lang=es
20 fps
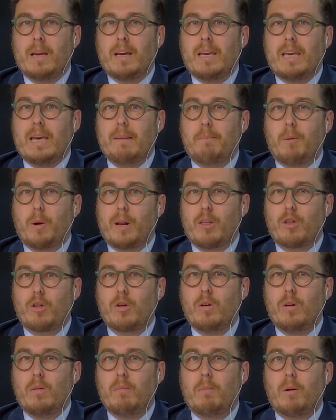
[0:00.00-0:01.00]
Y es por
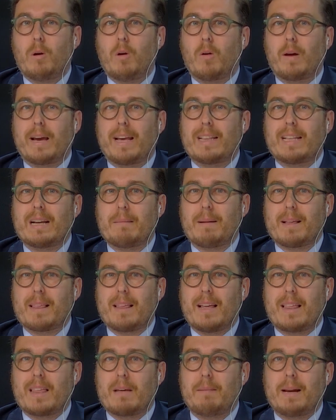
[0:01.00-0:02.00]
eso por lo que esta
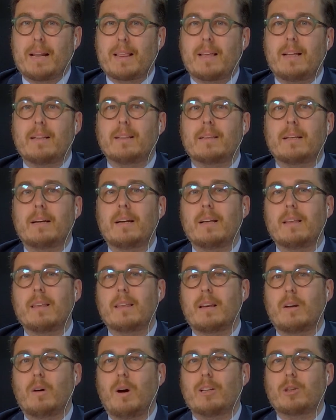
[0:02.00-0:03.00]
pasada Semana Santa se
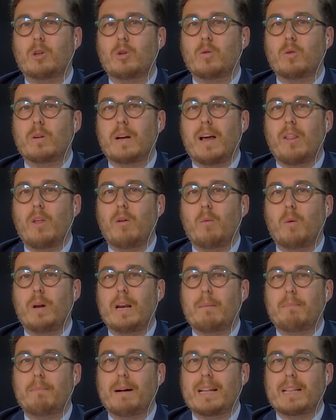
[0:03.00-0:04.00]
nos ha truncado
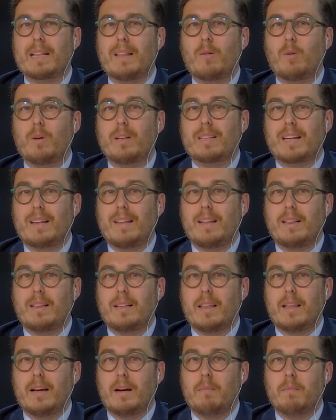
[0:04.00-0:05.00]
buena parte de nuestra
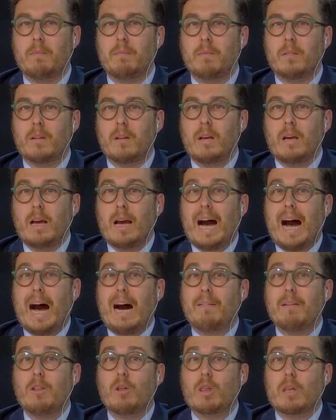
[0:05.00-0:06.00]
identidad. Ha
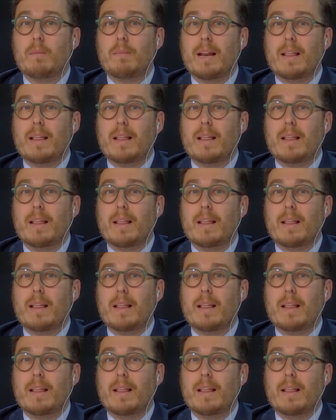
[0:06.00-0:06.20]
habido Semana